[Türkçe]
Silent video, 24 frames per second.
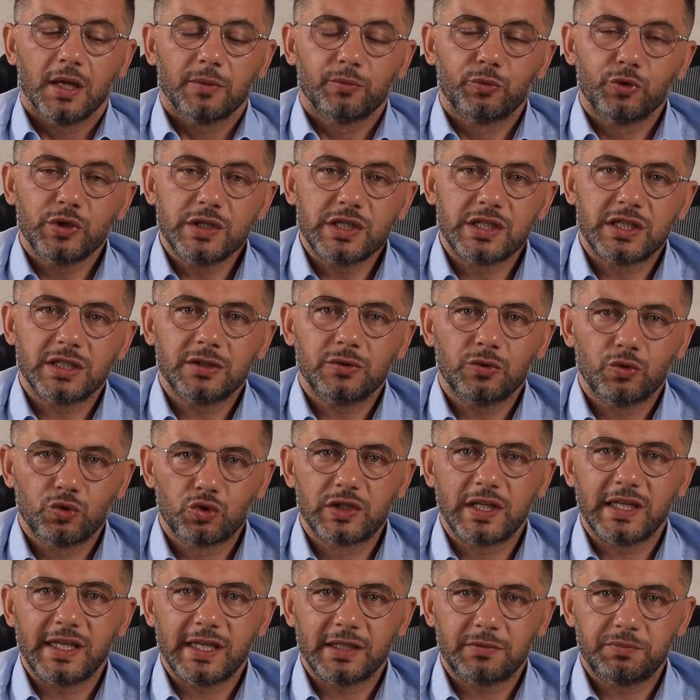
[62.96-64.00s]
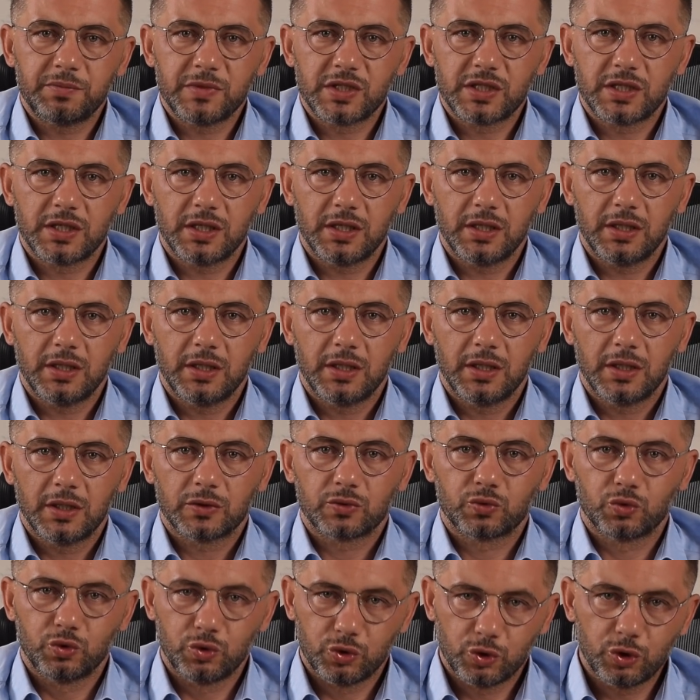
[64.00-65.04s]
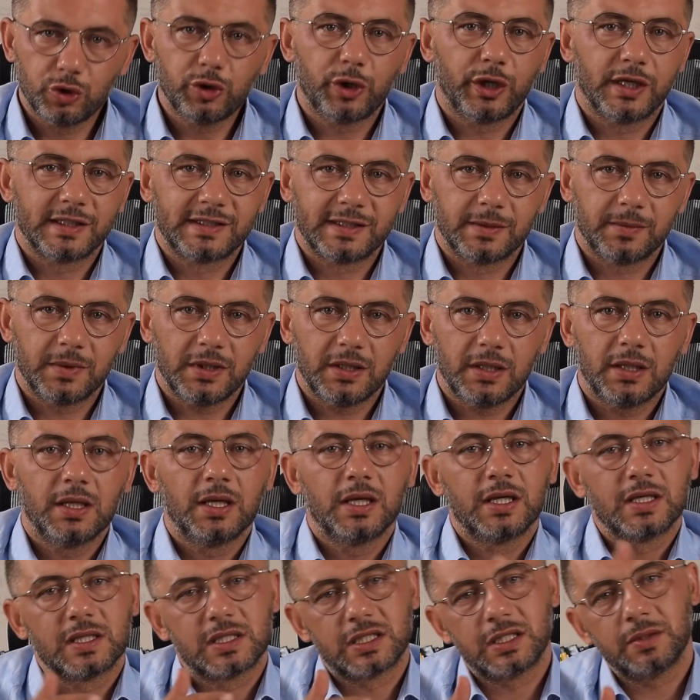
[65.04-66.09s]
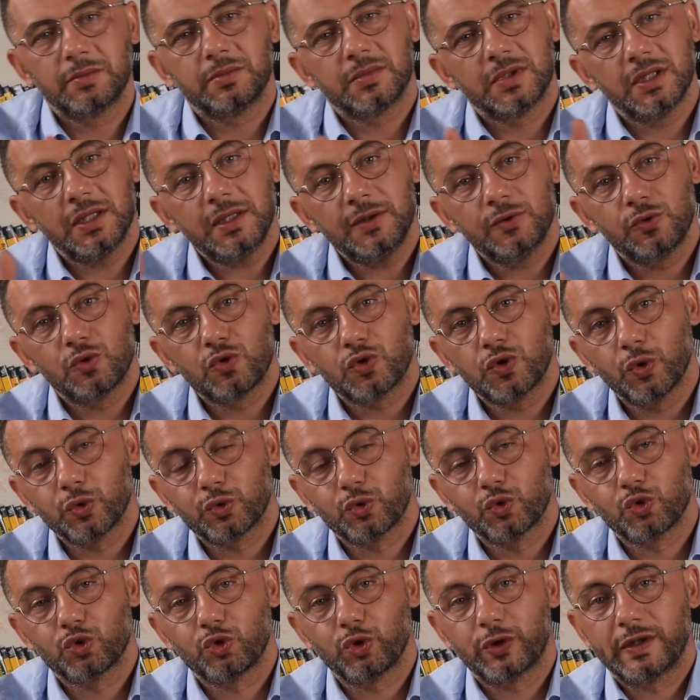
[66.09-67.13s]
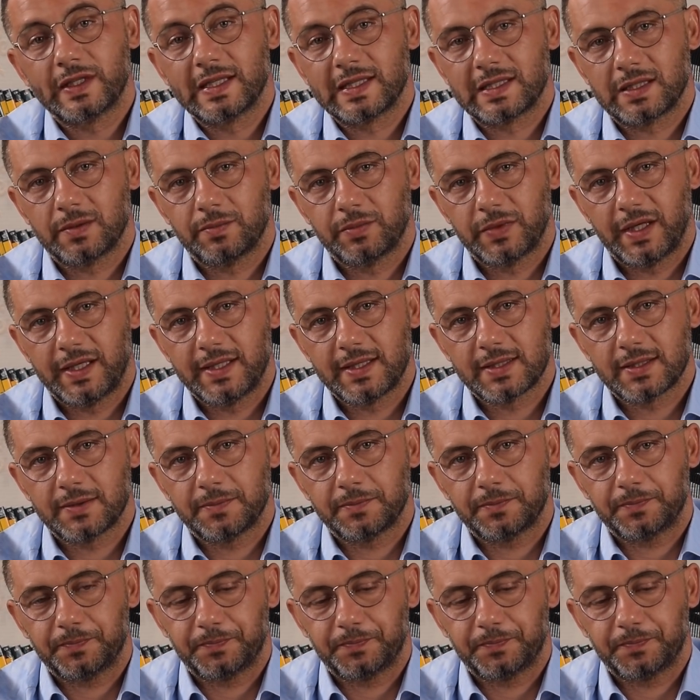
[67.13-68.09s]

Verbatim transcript: bu işin %70'i duygu yönetimi, şimdi %30'luk kısımdayız.